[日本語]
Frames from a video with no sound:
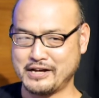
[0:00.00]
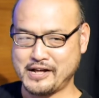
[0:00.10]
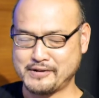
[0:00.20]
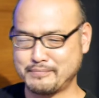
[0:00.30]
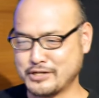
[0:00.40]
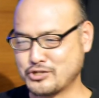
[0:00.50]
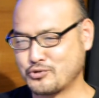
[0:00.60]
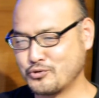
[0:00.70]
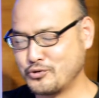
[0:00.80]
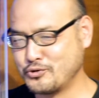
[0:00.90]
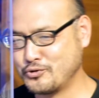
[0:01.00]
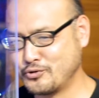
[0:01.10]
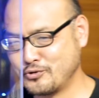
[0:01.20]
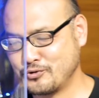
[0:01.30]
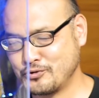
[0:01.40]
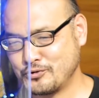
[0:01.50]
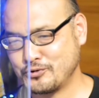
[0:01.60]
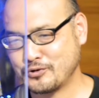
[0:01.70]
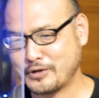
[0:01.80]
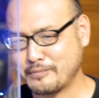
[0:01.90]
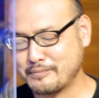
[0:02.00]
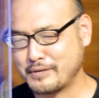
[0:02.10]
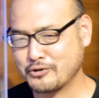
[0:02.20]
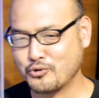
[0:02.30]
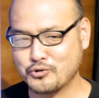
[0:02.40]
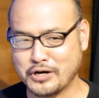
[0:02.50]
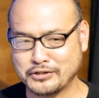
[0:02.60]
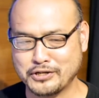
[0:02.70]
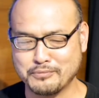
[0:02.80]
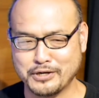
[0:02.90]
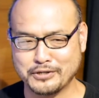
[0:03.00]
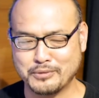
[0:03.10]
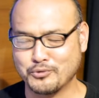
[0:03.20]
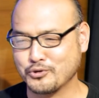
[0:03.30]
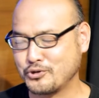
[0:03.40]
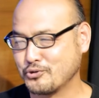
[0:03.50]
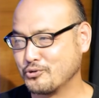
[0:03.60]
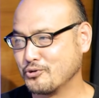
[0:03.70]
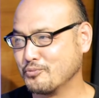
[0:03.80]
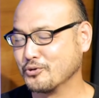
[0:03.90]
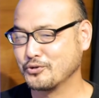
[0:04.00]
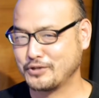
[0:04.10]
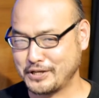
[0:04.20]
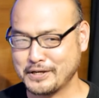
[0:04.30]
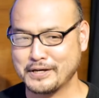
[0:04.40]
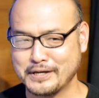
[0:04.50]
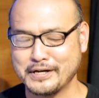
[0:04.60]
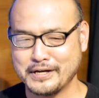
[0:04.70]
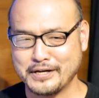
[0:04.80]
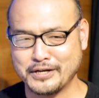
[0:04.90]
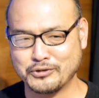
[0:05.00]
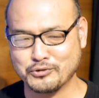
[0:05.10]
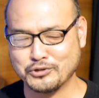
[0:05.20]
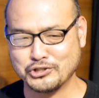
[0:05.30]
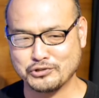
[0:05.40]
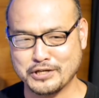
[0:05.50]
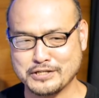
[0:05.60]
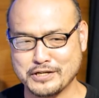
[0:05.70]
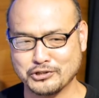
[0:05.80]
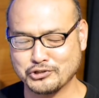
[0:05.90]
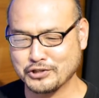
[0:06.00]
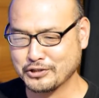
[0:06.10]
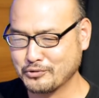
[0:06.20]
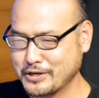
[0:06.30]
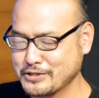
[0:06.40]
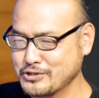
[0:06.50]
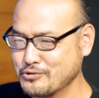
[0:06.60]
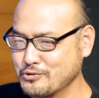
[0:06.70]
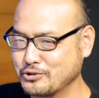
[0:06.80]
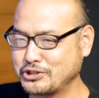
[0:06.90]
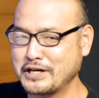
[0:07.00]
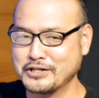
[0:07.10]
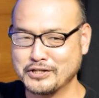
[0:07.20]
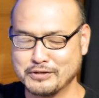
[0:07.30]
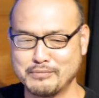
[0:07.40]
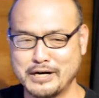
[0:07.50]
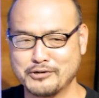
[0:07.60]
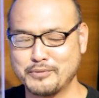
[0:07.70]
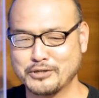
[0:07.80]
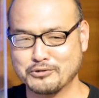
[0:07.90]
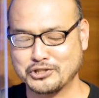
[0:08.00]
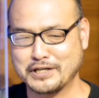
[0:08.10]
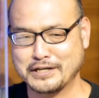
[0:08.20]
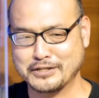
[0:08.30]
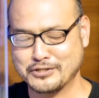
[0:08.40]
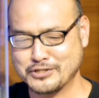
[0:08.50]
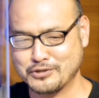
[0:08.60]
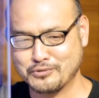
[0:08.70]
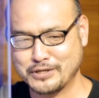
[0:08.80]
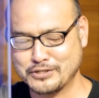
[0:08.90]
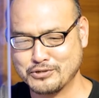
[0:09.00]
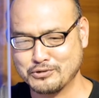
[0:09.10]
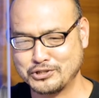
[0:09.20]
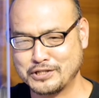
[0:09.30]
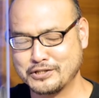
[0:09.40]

まあそういう、まあ、ごく当たり前な目標を持ってにじゅう代さんじゅう代と活動したり、まあ、アルバイトしながらですけど活動したり